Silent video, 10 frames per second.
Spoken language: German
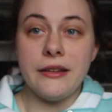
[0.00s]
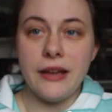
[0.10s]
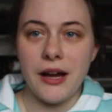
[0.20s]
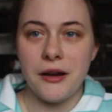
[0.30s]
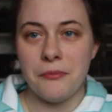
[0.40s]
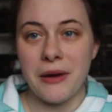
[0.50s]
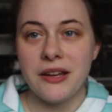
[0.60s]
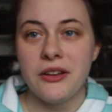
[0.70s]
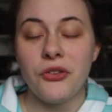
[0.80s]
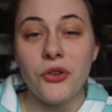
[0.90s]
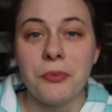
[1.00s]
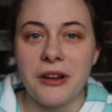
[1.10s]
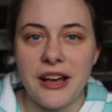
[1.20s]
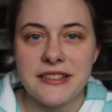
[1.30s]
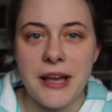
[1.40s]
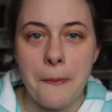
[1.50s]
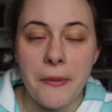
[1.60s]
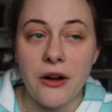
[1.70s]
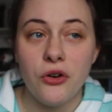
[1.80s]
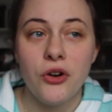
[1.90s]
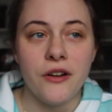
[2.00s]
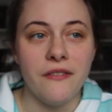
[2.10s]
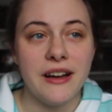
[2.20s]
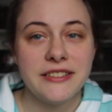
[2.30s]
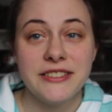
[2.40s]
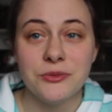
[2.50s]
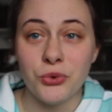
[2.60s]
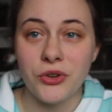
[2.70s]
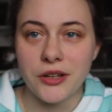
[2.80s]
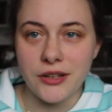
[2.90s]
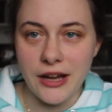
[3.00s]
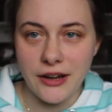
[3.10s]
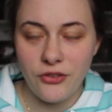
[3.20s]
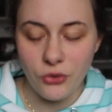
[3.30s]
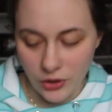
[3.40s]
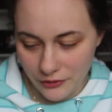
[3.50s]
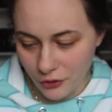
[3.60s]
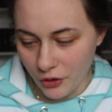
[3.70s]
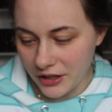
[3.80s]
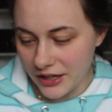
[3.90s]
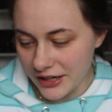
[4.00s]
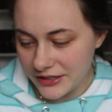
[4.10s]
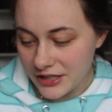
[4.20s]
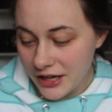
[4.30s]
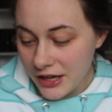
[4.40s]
Ja, mein Subglasabbau war diesen Monat gar nicht so erfolgreich.